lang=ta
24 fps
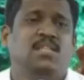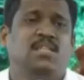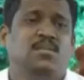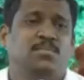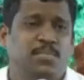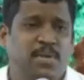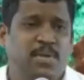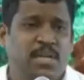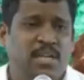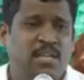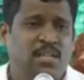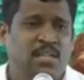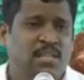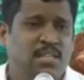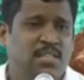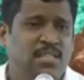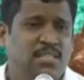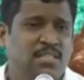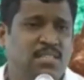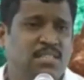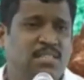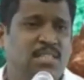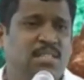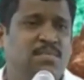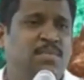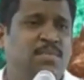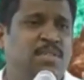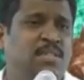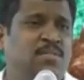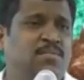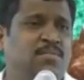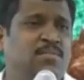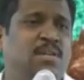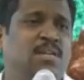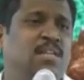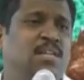இதுக்கு பெயர்
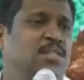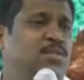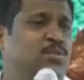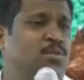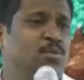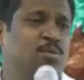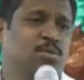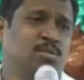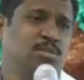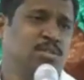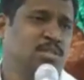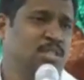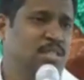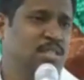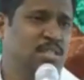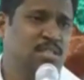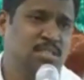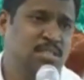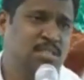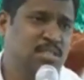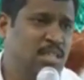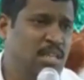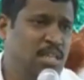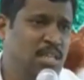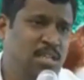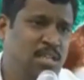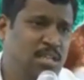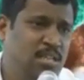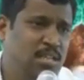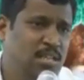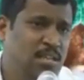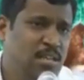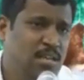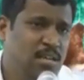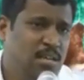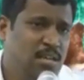செவி வழி தொடு சிகிச்சை
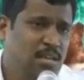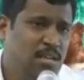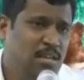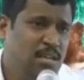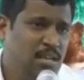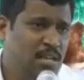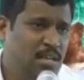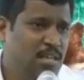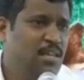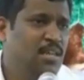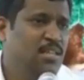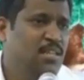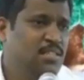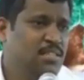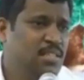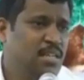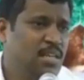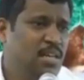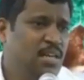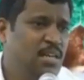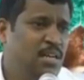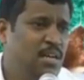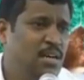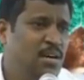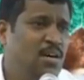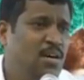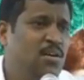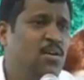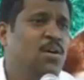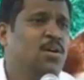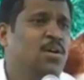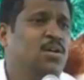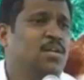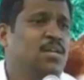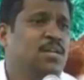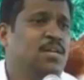இங்கிலீஷில்
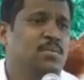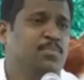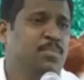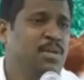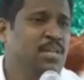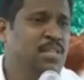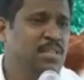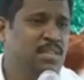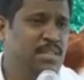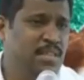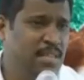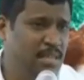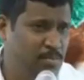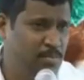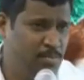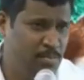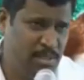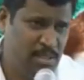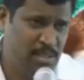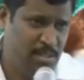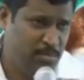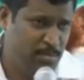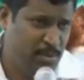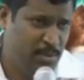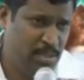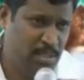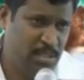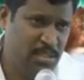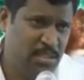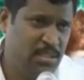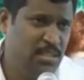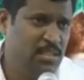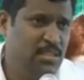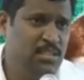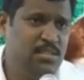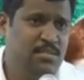அனாட்டமிக் தெரப்பின்
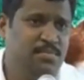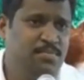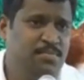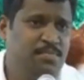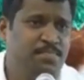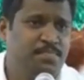பேர்